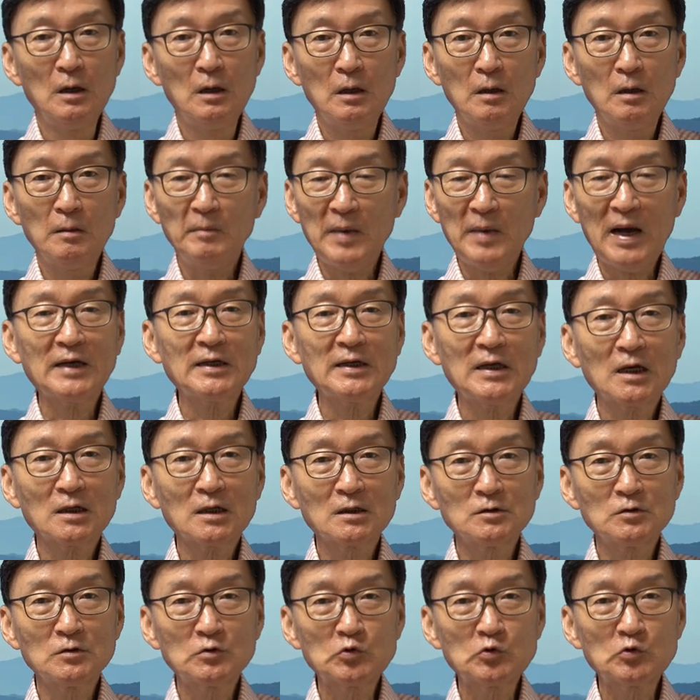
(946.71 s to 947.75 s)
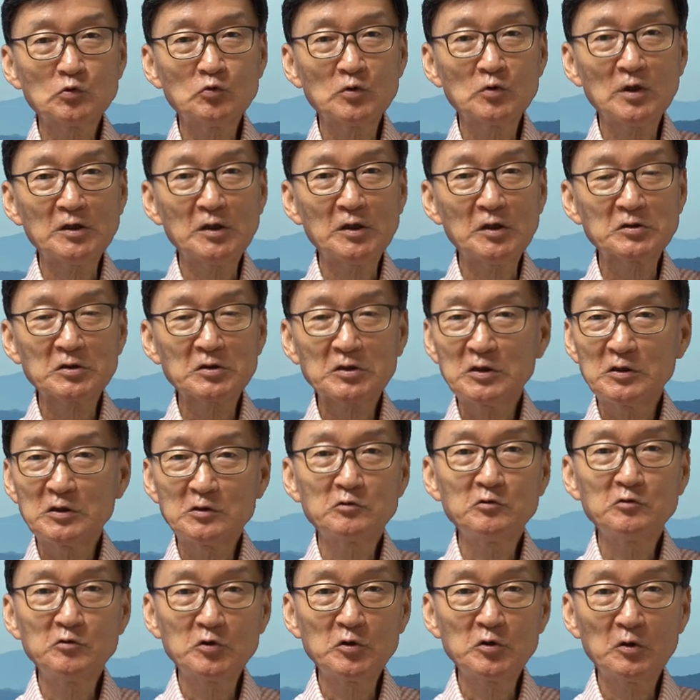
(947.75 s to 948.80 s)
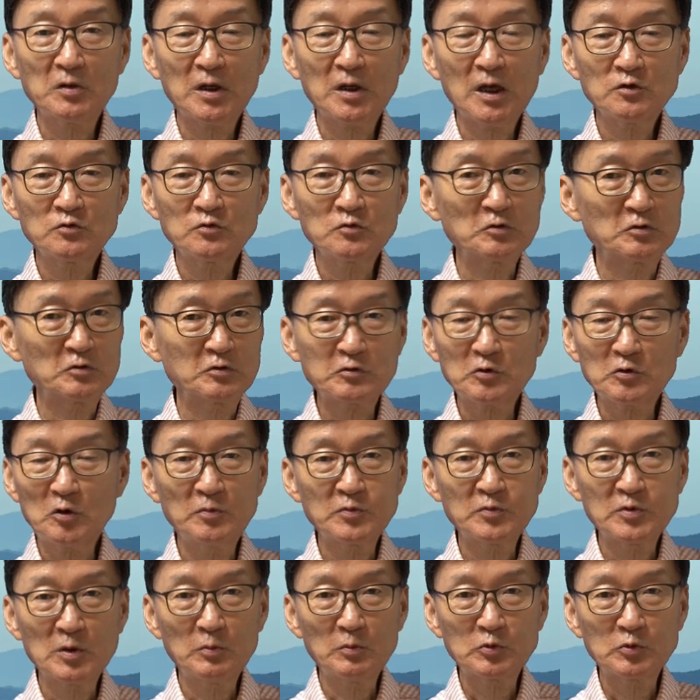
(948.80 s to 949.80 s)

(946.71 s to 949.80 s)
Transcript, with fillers: 마냥 중국에 대해서 기술 지원해 줄 수 없죠.